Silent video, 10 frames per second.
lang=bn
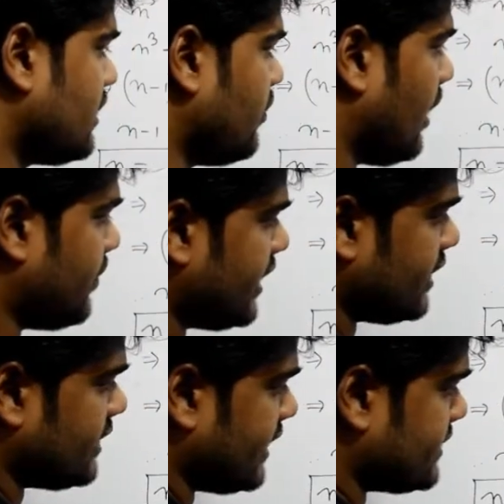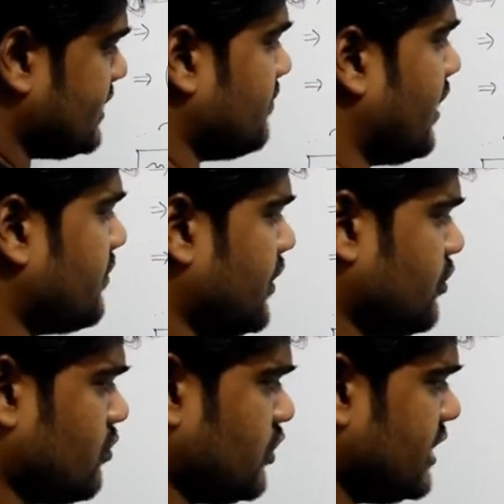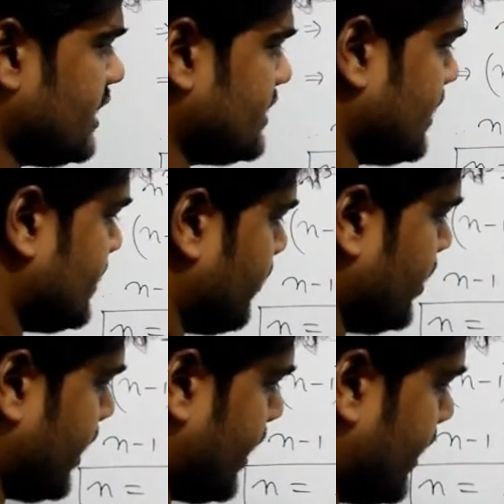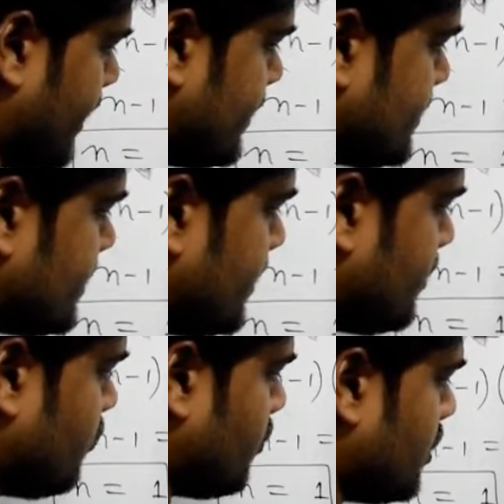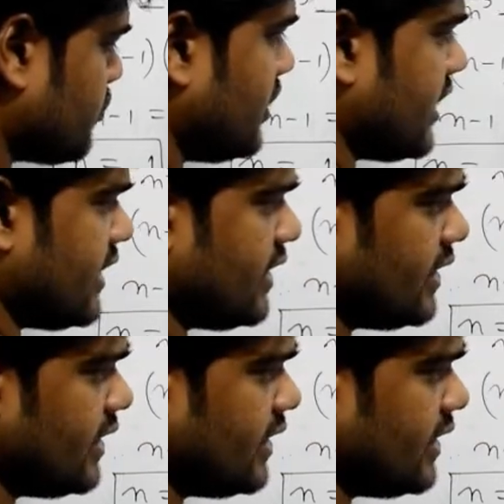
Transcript: তাহলে আমরা এখান থেকে এক্সের মান বের করব ঠিক আছে তাহলে এক্স ইকুয়াল টু লিখি